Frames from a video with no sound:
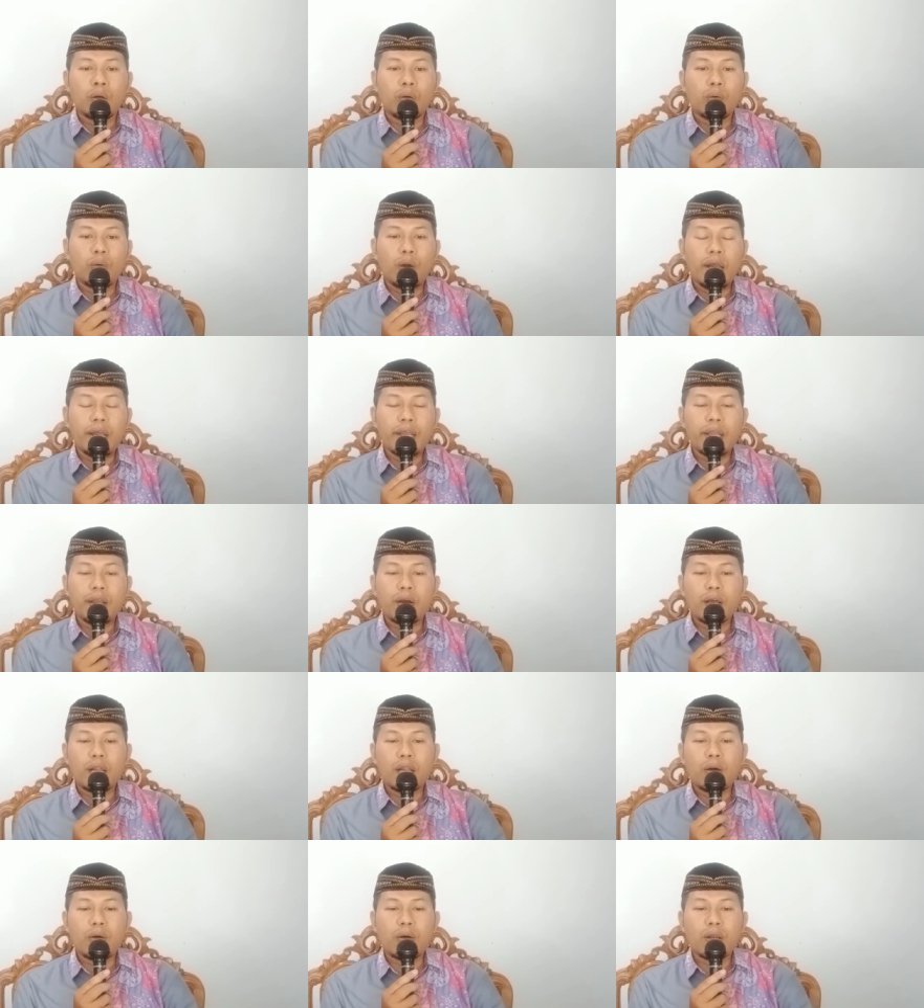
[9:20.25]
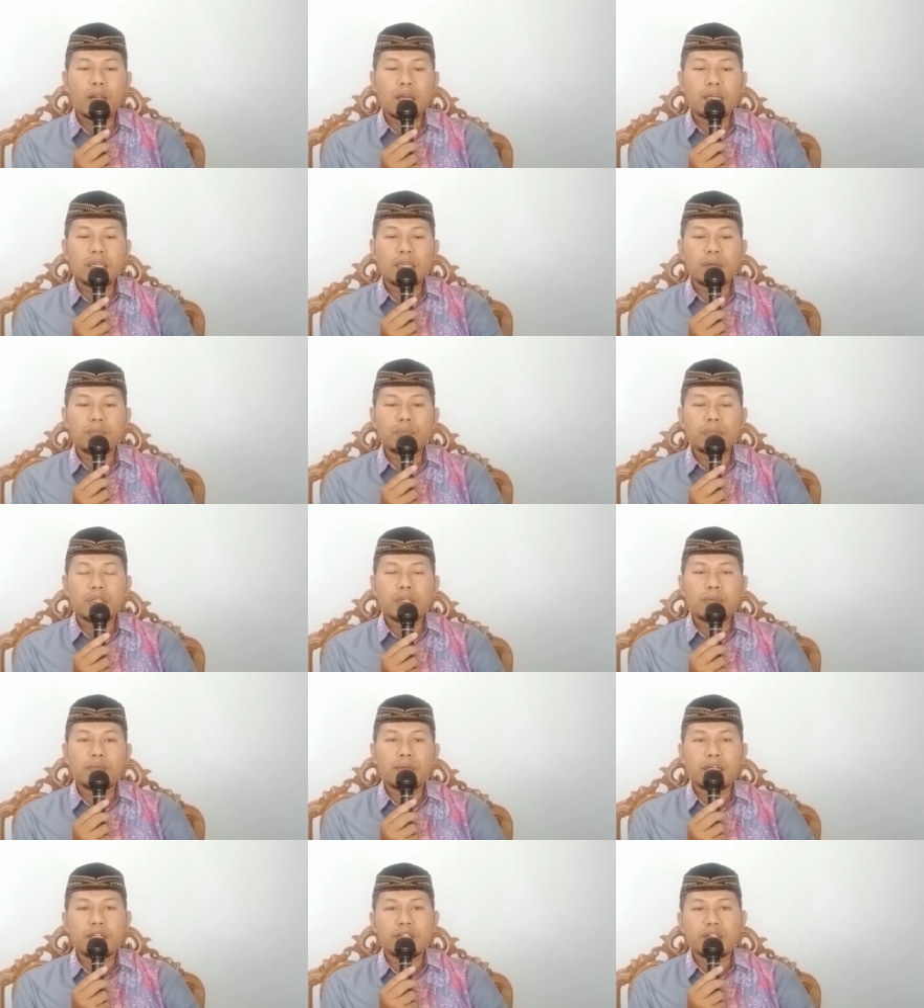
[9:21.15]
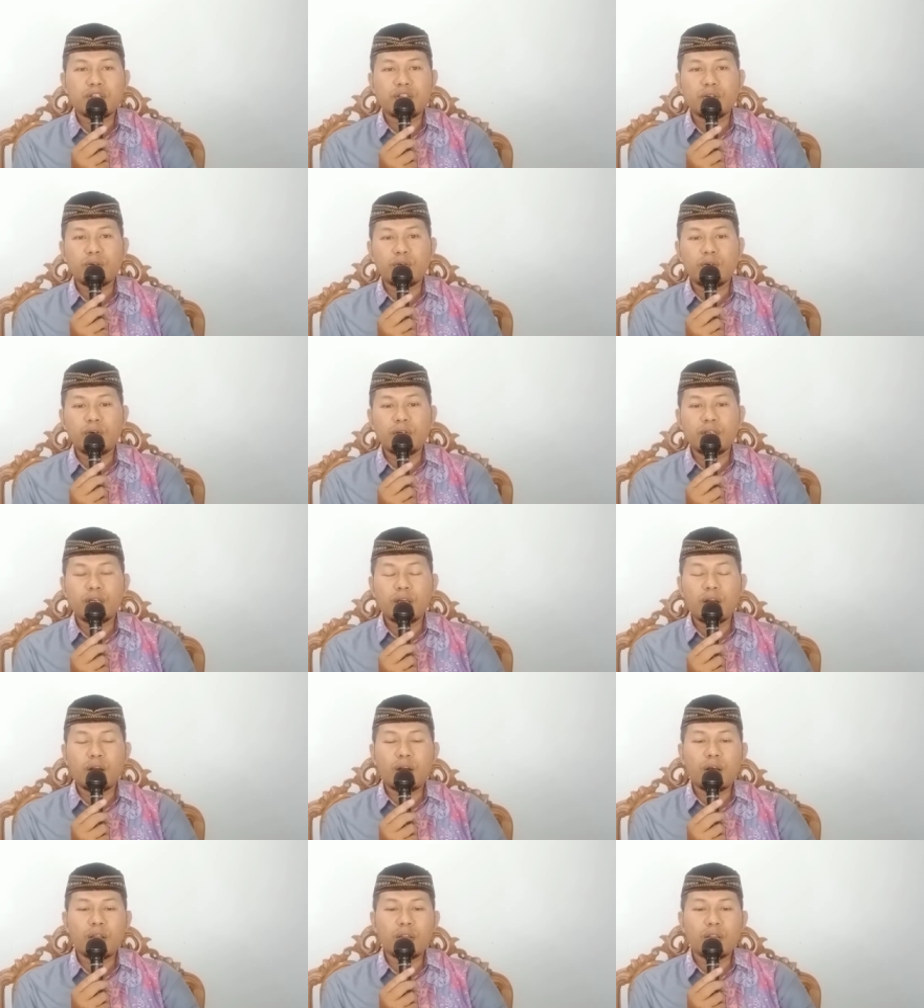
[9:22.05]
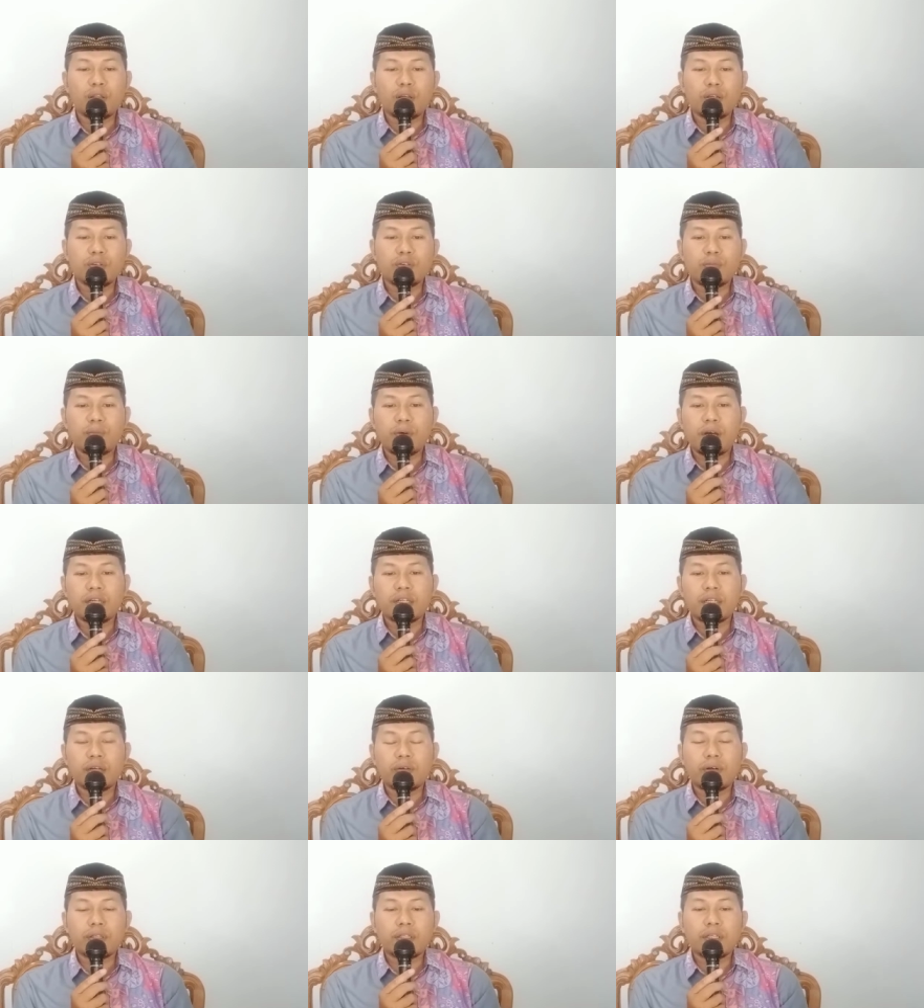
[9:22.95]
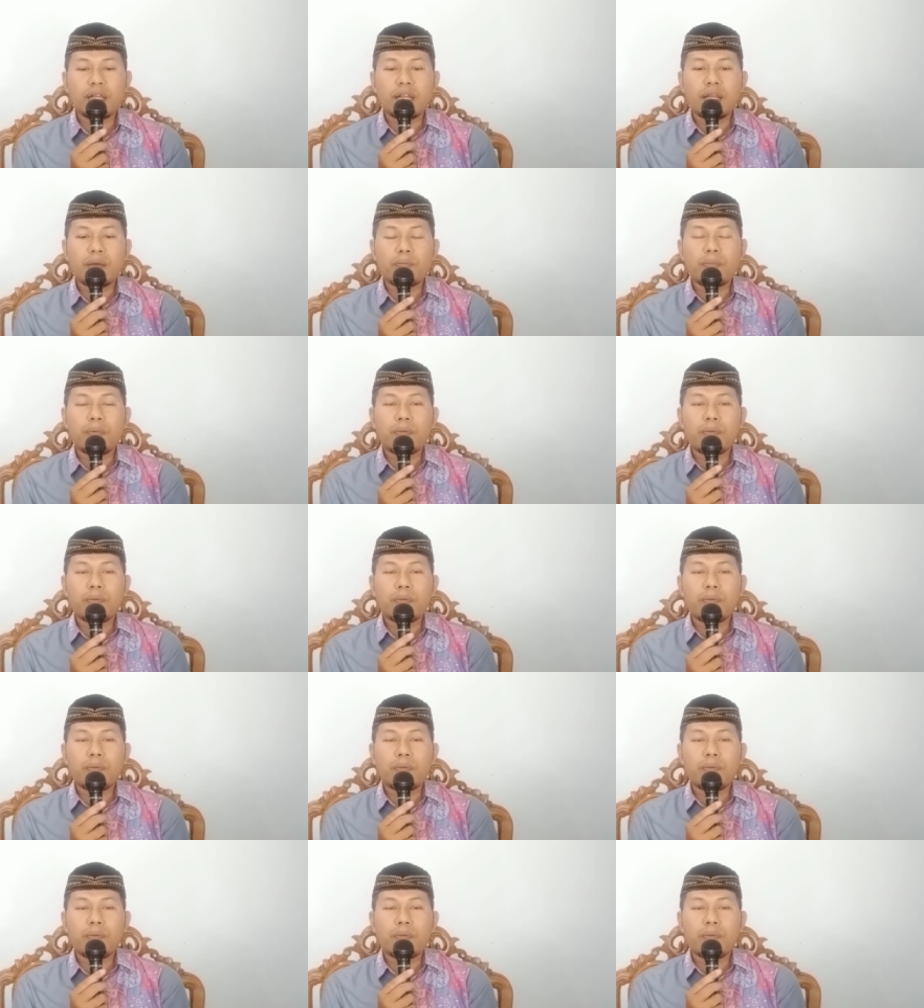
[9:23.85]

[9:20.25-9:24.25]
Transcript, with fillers: Wahai orang-orang yang beriman, sesungguhnya Allah Subhanahu wa taala